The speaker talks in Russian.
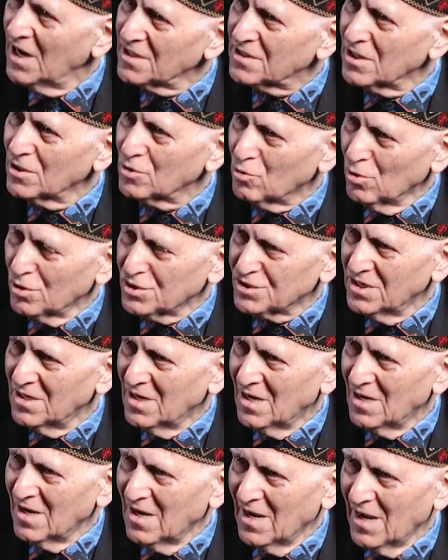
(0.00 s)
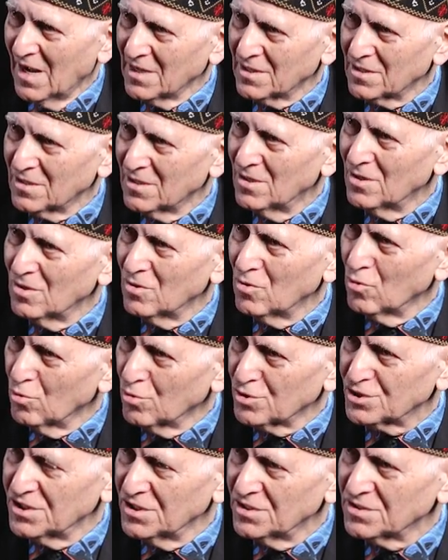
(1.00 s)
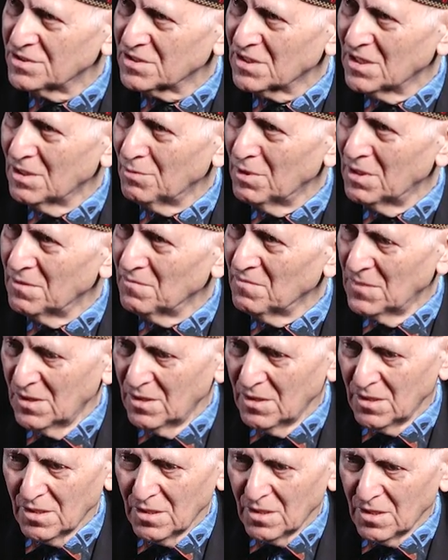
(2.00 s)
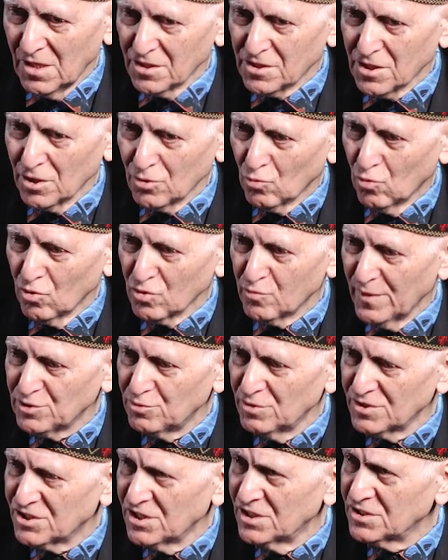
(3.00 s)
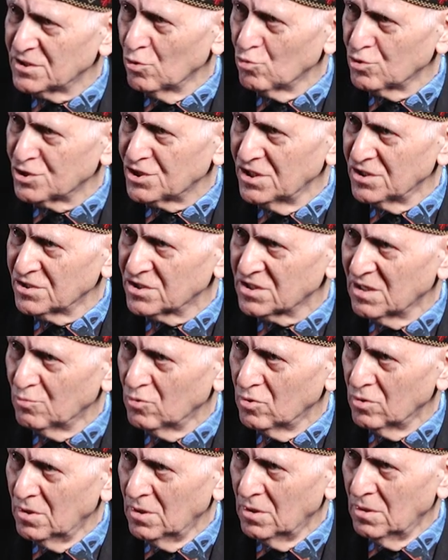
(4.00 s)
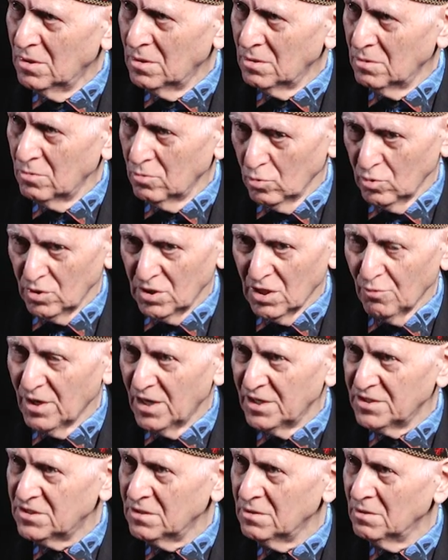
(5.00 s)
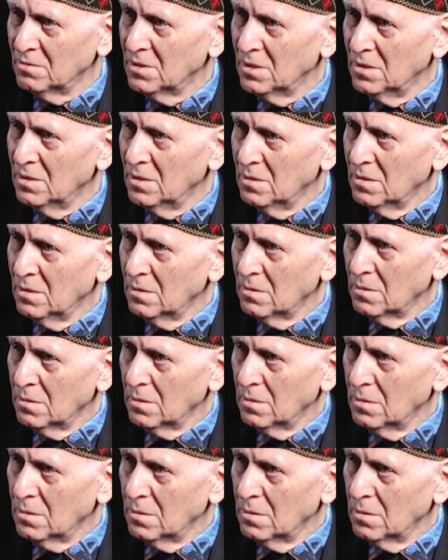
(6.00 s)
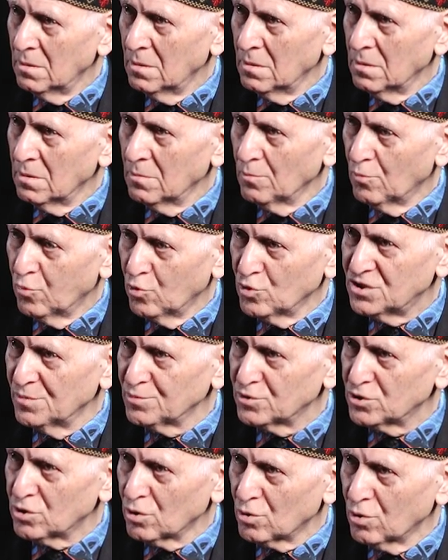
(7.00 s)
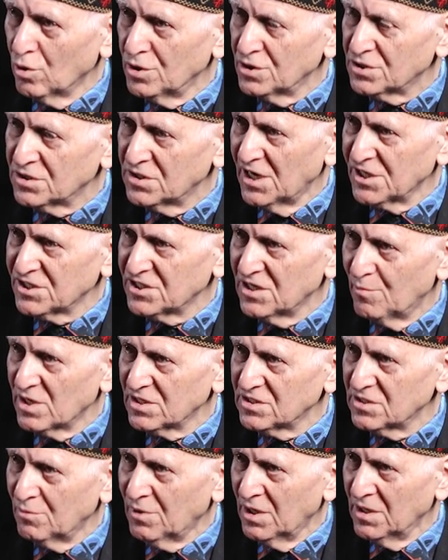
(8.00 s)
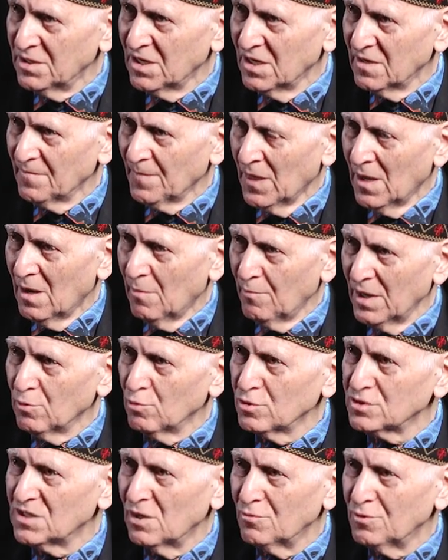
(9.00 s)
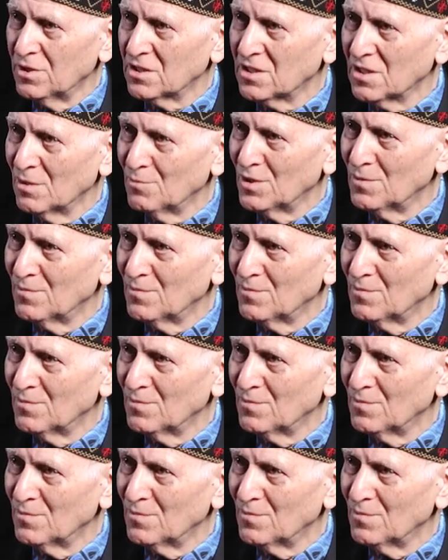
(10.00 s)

Это тоже от Ушинского. Этот год посвящается Ушинскому. Ну и давайте будем строить наше образование по его заветам.